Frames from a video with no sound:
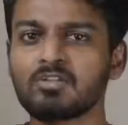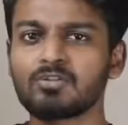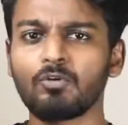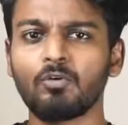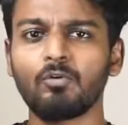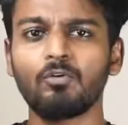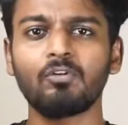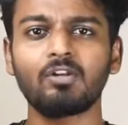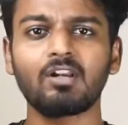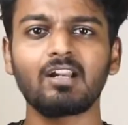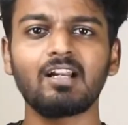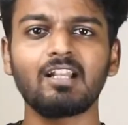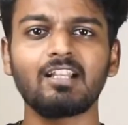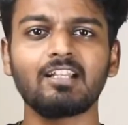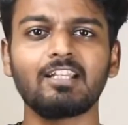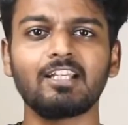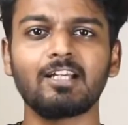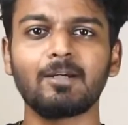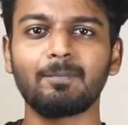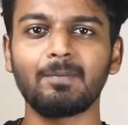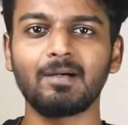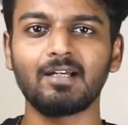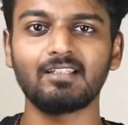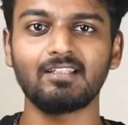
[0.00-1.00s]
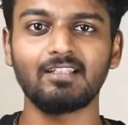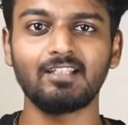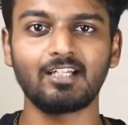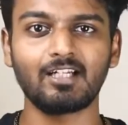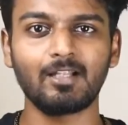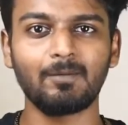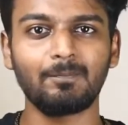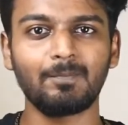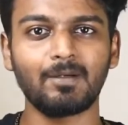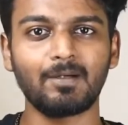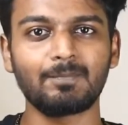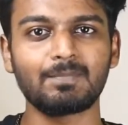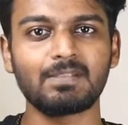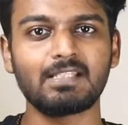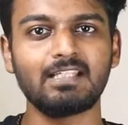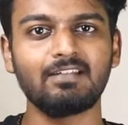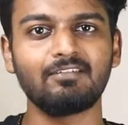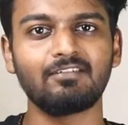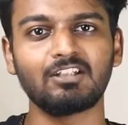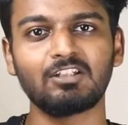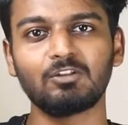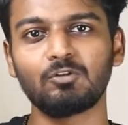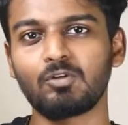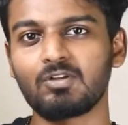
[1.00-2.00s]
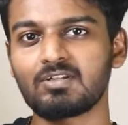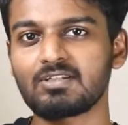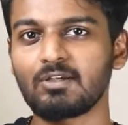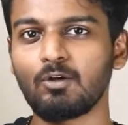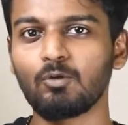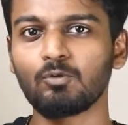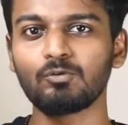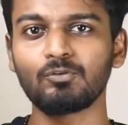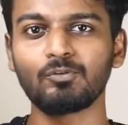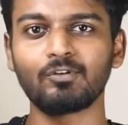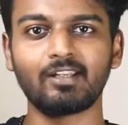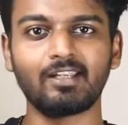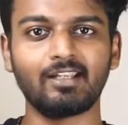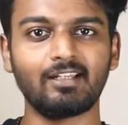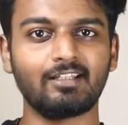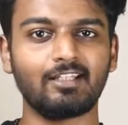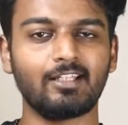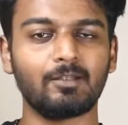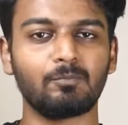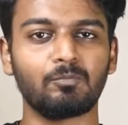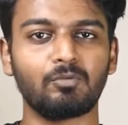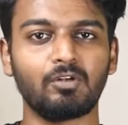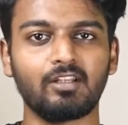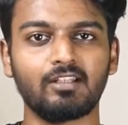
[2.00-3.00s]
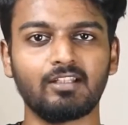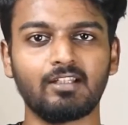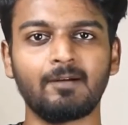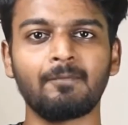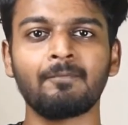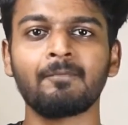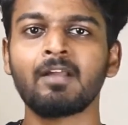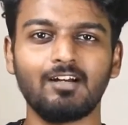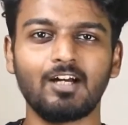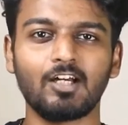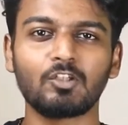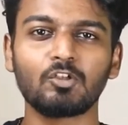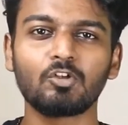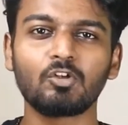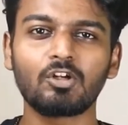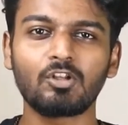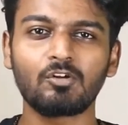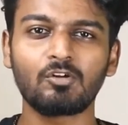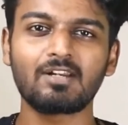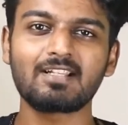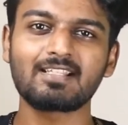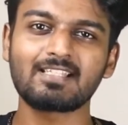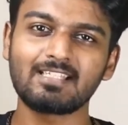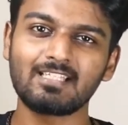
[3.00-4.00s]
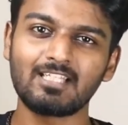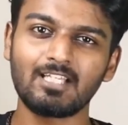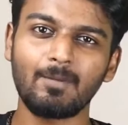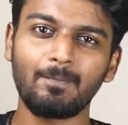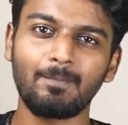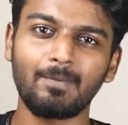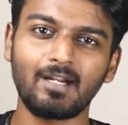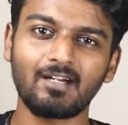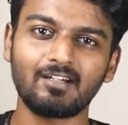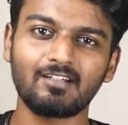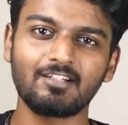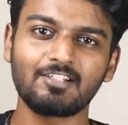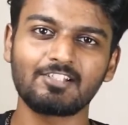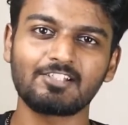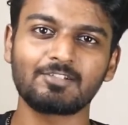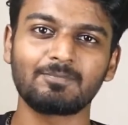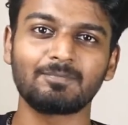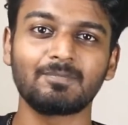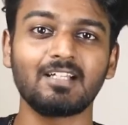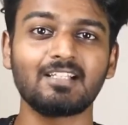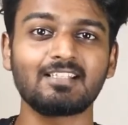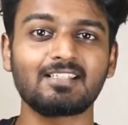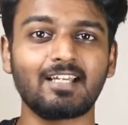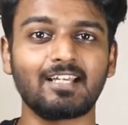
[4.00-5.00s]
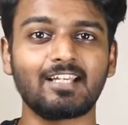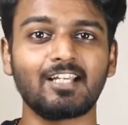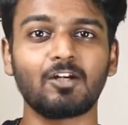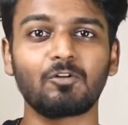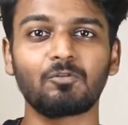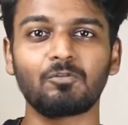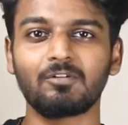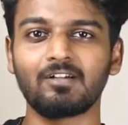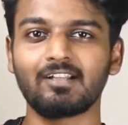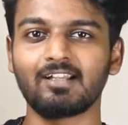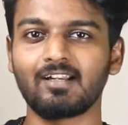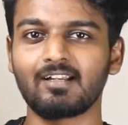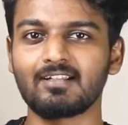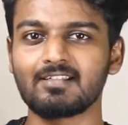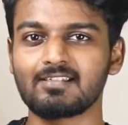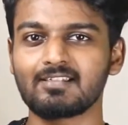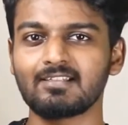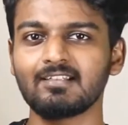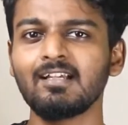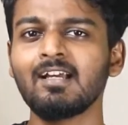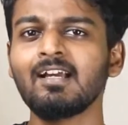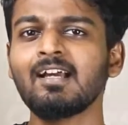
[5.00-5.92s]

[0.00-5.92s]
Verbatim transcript: ஸோ ஓவராலாக நீங்க பாத்தீங்கன்னா பப்ஜி வந்து ஒரு சவுத் கொரியன் கேம் புரியுதா அதோட ஒரு சின்ன பார்ட்னர்ஷிப் தான் சைனா கூட இருந்துச்சு